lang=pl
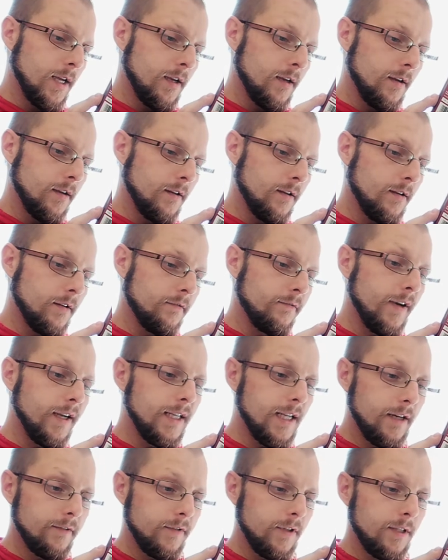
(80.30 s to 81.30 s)
E,
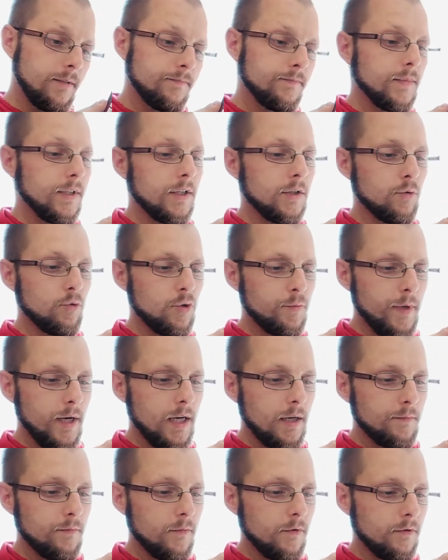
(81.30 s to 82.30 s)
Wajnawi z
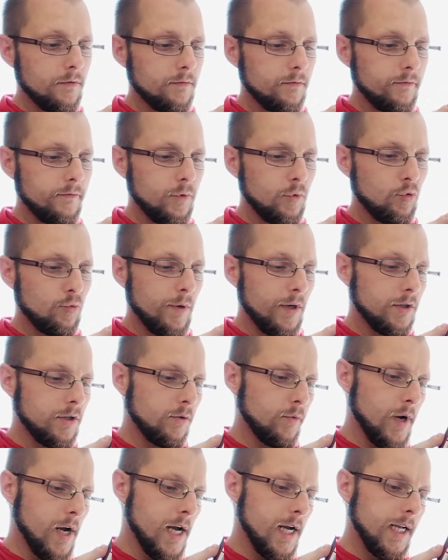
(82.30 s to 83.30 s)
uśmiechem e,
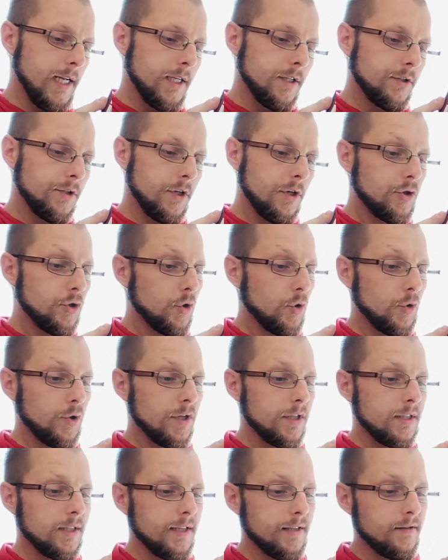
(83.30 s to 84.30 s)
wytłumaczyła, że jezioro
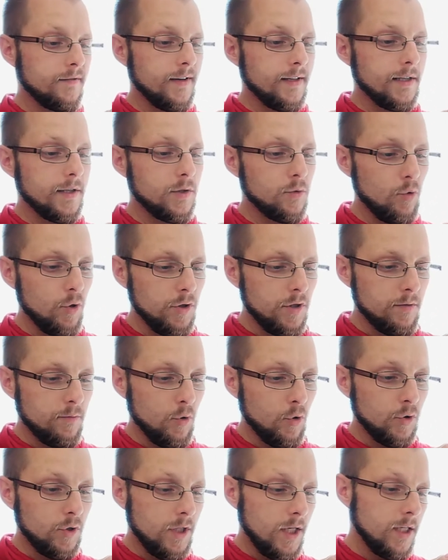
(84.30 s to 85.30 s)
jest nazywane Złotym
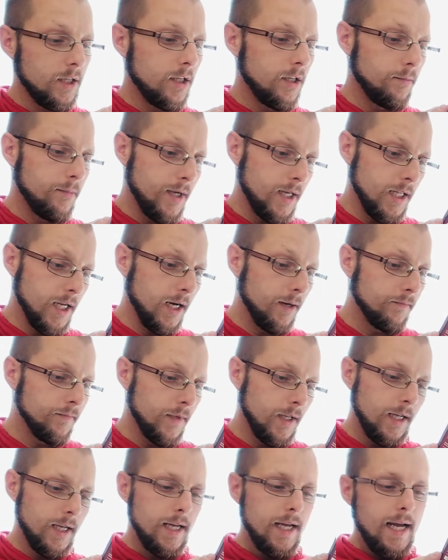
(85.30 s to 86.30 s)
od jej imienia,
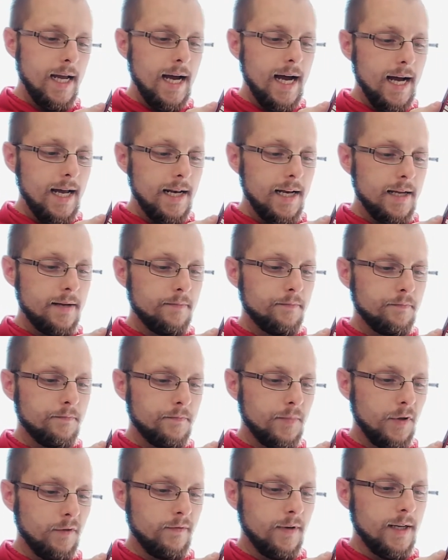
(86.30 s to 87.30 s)
ale
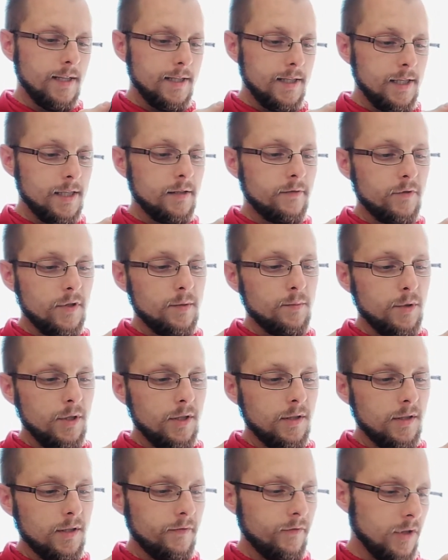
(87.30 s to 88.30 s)
piwa nikt w nim
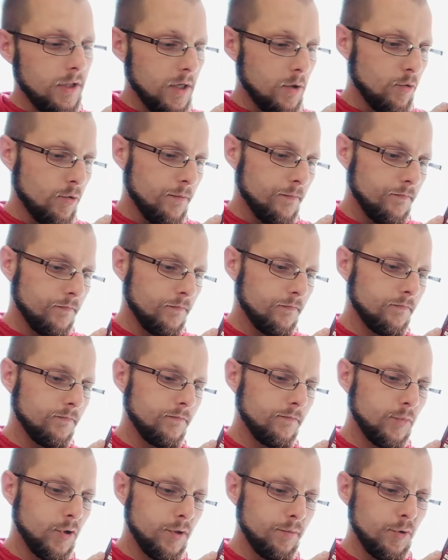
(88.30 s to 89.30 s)
nigdy nie widział.
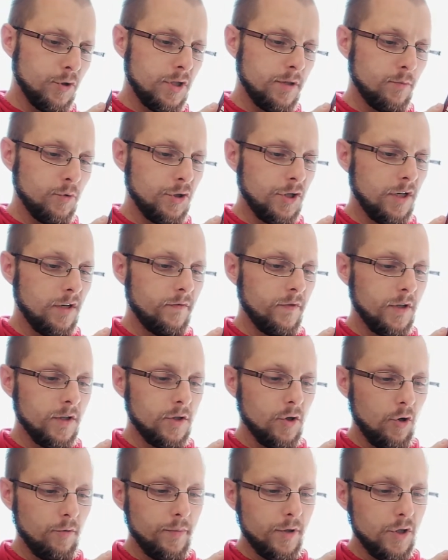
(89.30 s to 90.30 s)
Mm, przybysze musieli
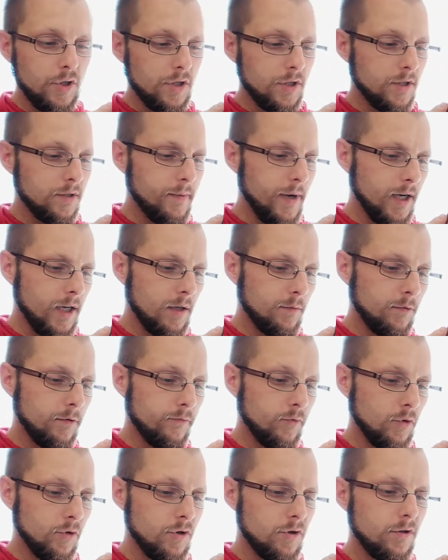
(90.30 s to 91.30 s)
więc obejść się smakiem i
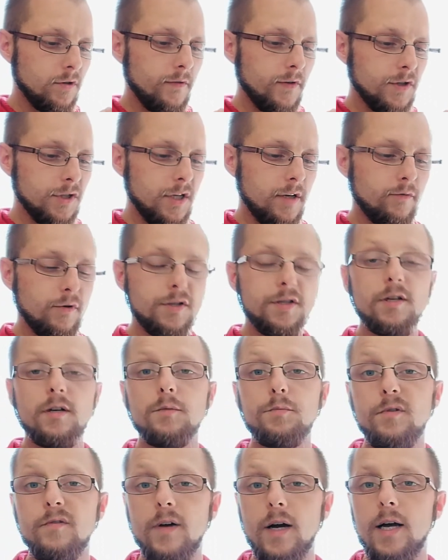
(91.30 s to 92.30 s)
wrócić do warzenia własnego
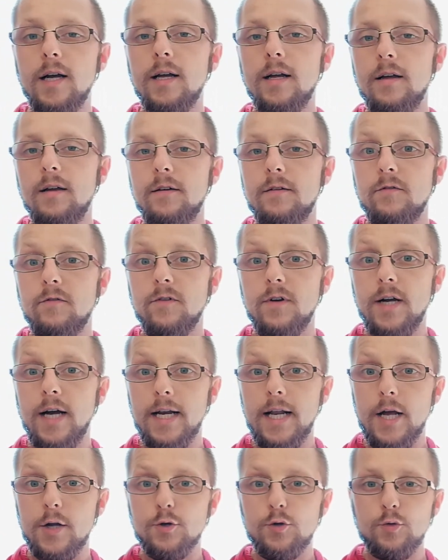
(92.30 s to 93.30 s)
piwa w
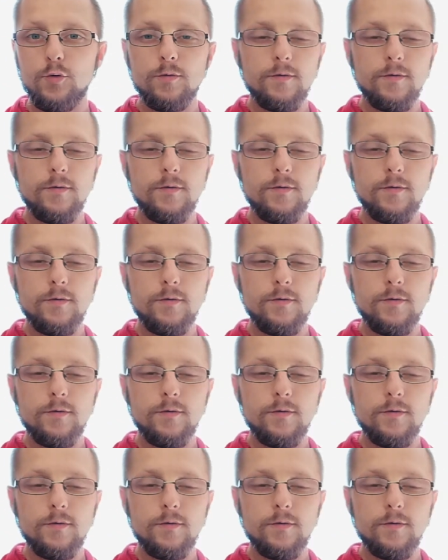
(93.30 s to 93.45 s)
garażu.